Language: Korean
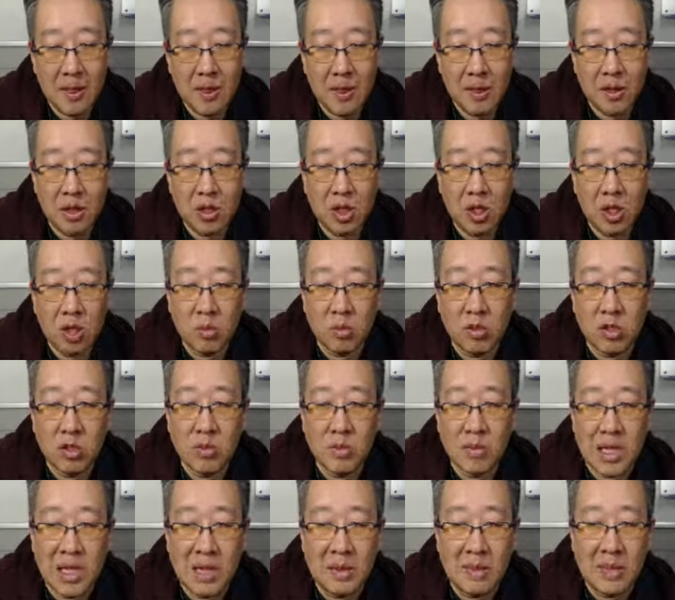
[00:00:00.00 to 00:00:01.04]
여러분들
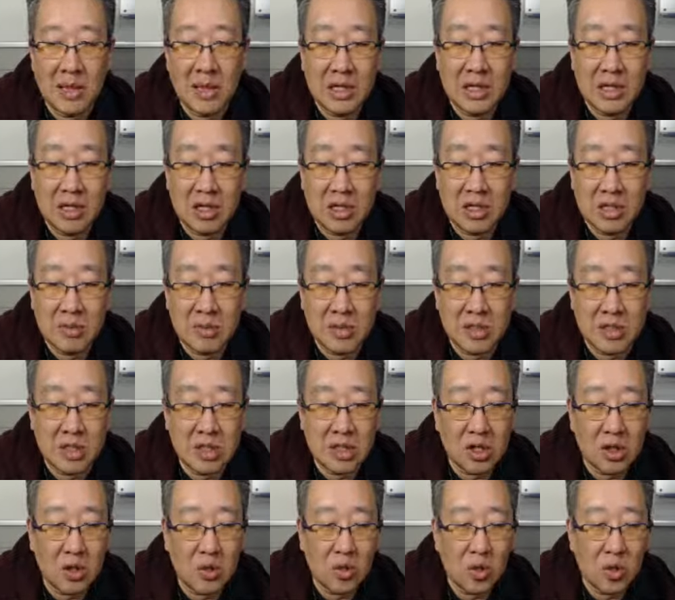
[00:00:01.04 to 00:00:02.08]
많이 많이
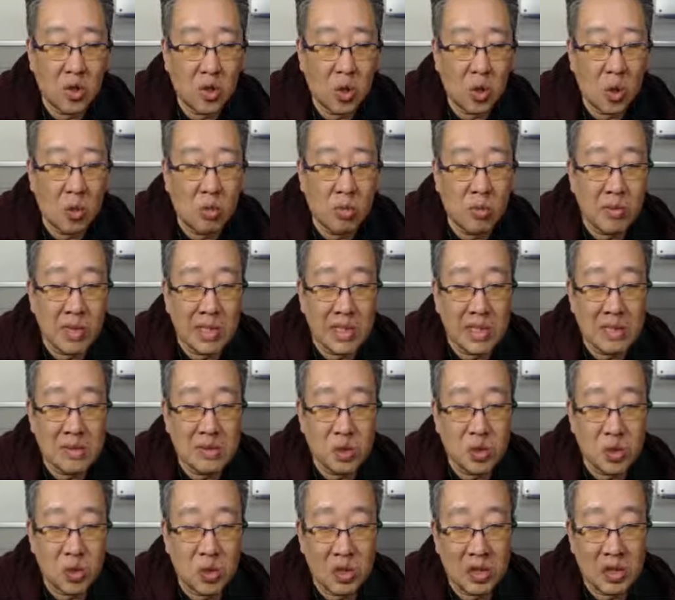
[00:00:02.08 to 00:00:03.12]
들어주면서 공부 많이 하시면
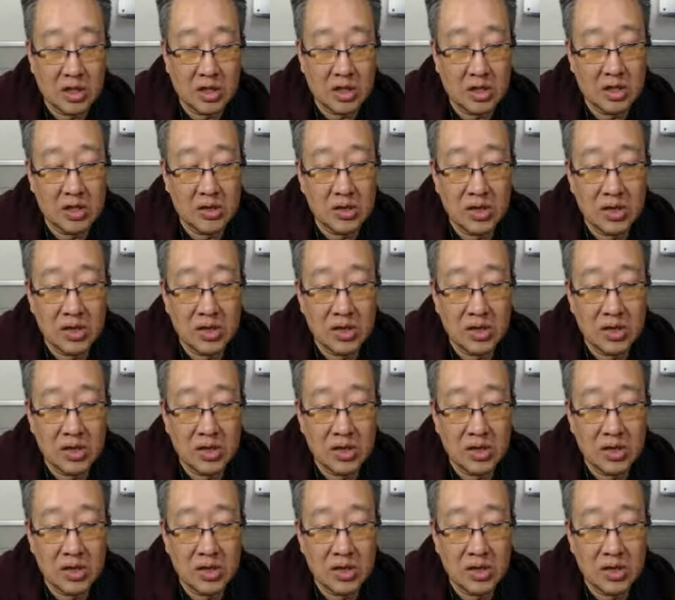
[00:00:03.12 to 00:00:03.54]
좋을 것 같아요.